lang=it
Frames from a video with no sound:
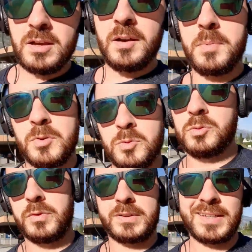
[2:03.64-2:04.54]
abbiamo
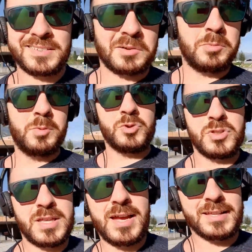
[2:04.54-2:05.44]
dovuto fare tanta
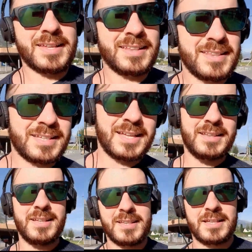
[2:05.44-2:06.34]
pubblicità tanta
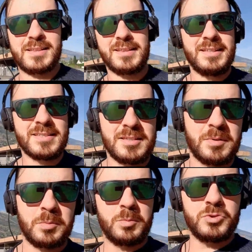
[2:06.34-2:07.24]
tanta
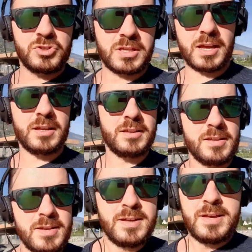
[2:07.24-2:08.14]
tantissima pubblicità
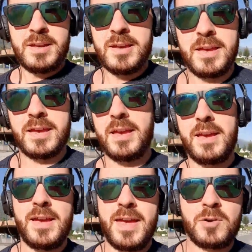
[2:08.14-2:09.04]

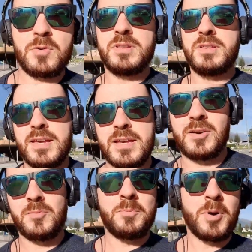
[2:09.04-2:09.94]
e, e quindi
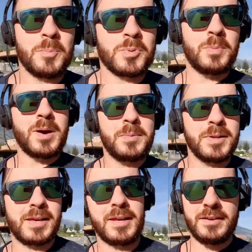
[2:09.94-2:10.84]
era un po'
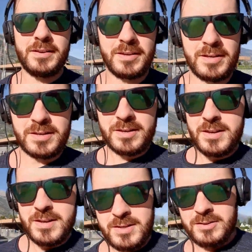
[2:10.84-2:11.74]
improbabile che
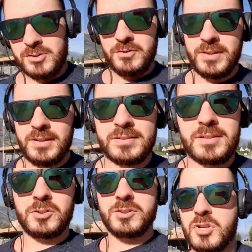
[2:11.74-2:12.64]
ci
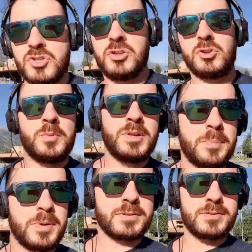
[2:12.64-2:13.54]
venissero
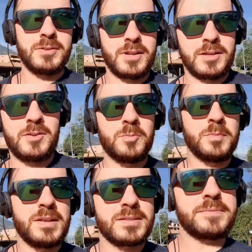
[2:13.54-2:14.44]
300.000 persone in un
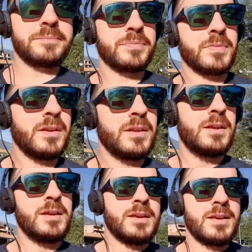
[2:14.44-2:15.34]
mese
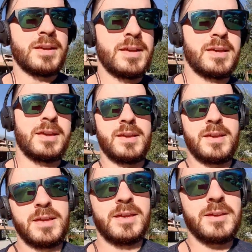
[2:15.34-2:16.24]

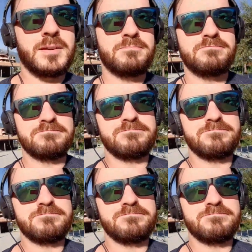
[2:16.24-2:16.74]
e